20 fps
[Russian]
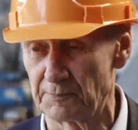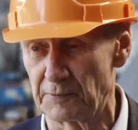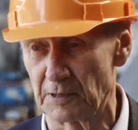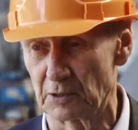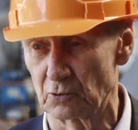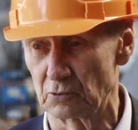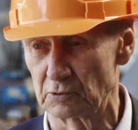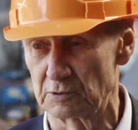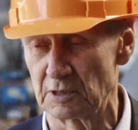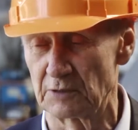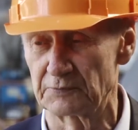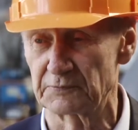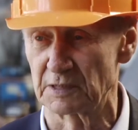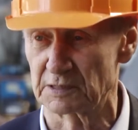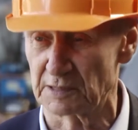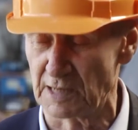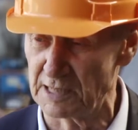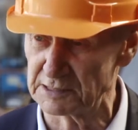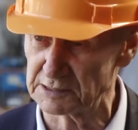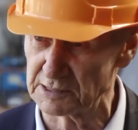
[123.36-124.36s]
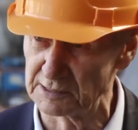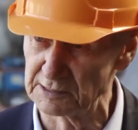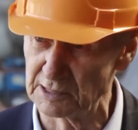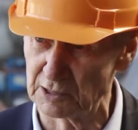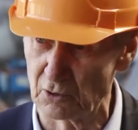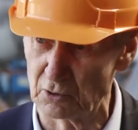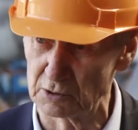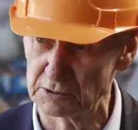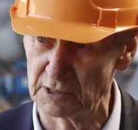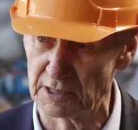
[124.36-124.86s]
оборудование Китайской
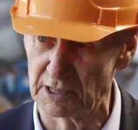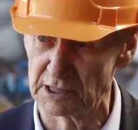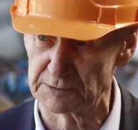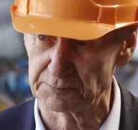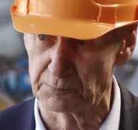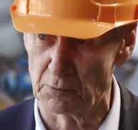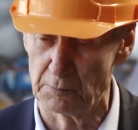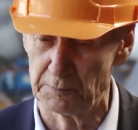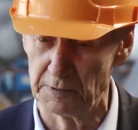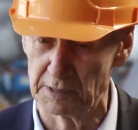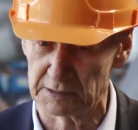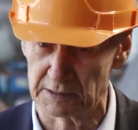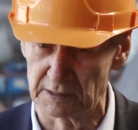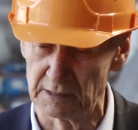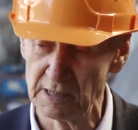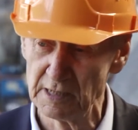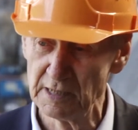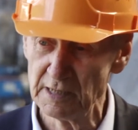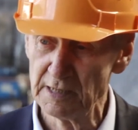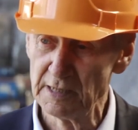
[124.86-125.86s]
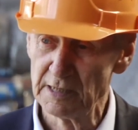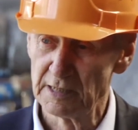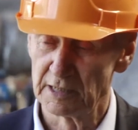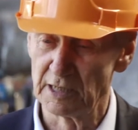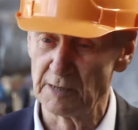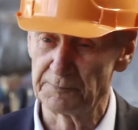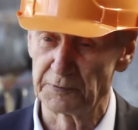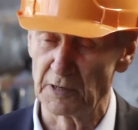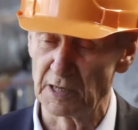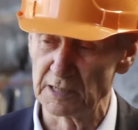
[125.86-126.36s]
Народной Республики,
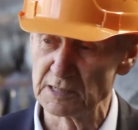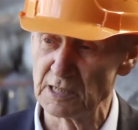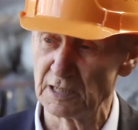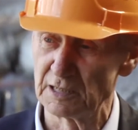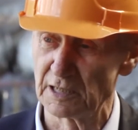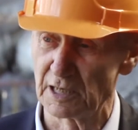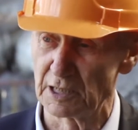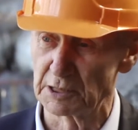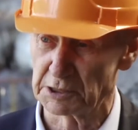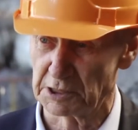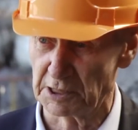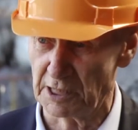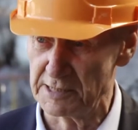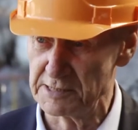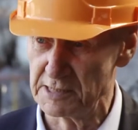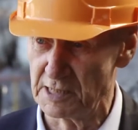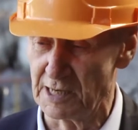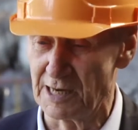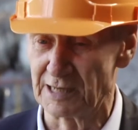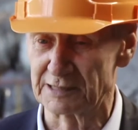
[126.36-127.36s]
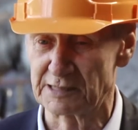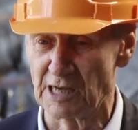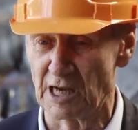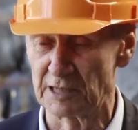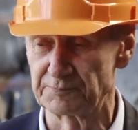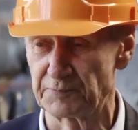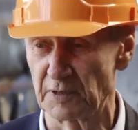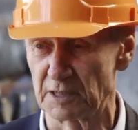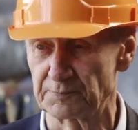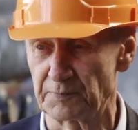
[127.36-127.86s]
и приняли решение
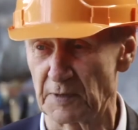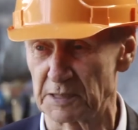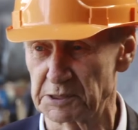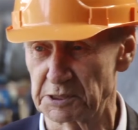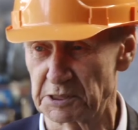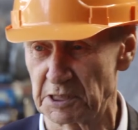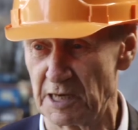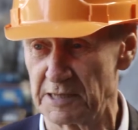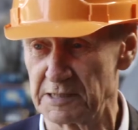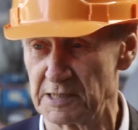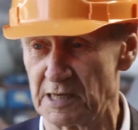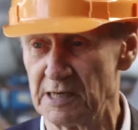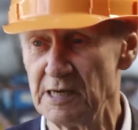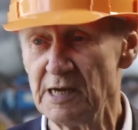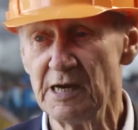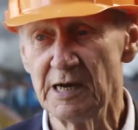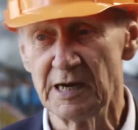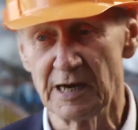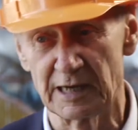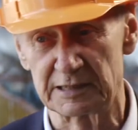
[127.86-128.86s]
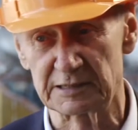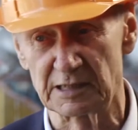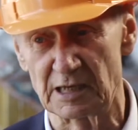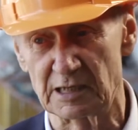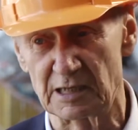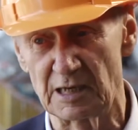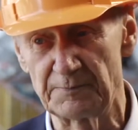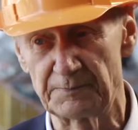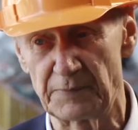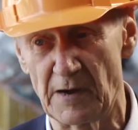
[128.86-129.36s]
отдать предпочтение этой
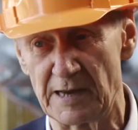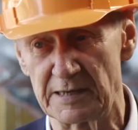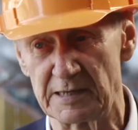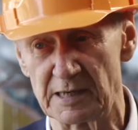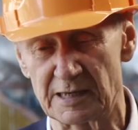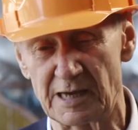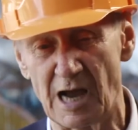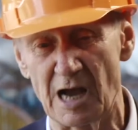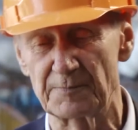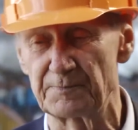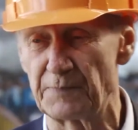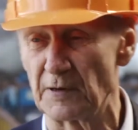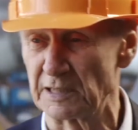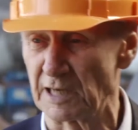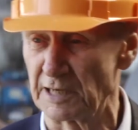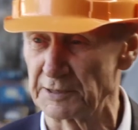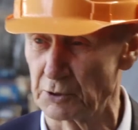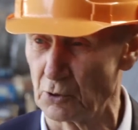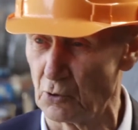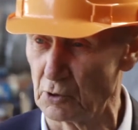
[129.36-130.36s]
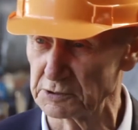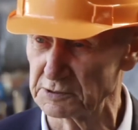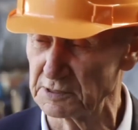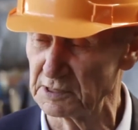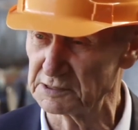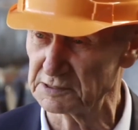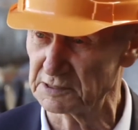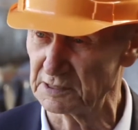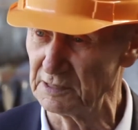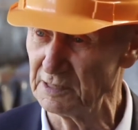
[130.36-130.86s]
компании как по
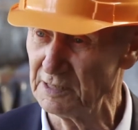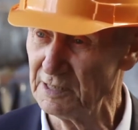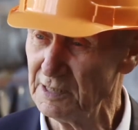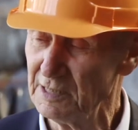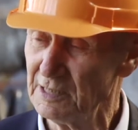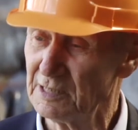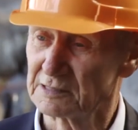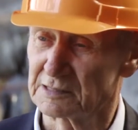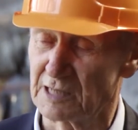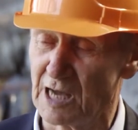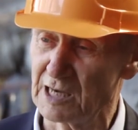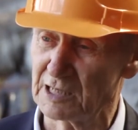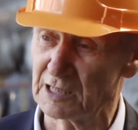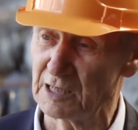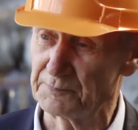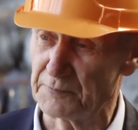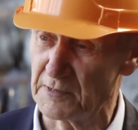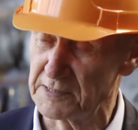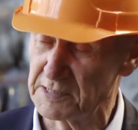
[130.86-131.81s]
надежности, так и по